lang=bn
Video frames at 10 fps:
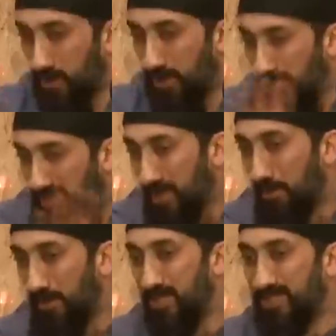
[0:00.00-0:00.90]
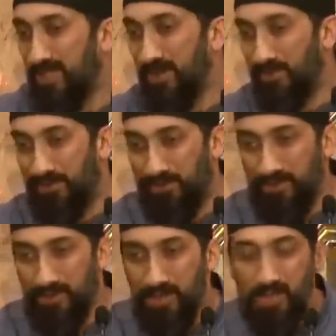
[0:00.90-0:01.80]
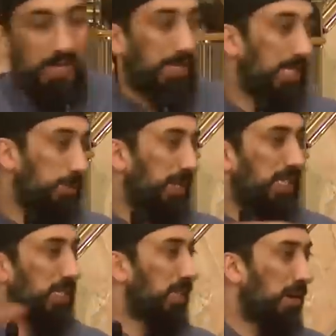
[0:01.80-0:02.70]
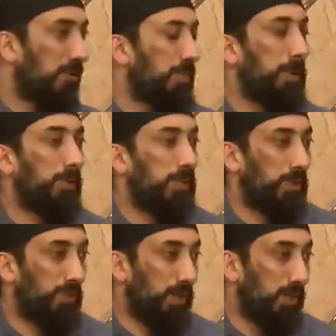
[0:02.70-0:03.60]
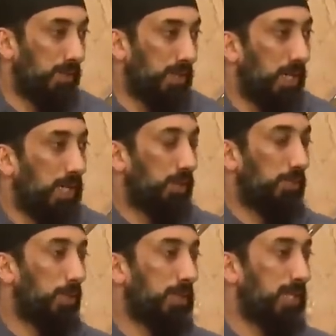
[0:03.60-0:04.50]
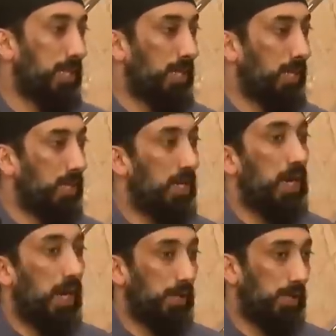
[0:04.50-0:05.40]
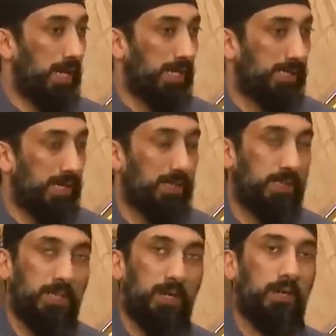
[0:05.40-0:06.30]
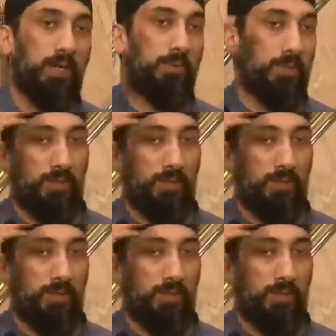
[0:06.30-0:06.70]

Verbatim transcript: উপমাটির দিকে মনোযোগ দাও কারণ এই পৃথিবীতে এমন বহু মানুষ রয়েছে তারা যখনই শুনে আল্লাহ বলছেন তখনই বিরক্ত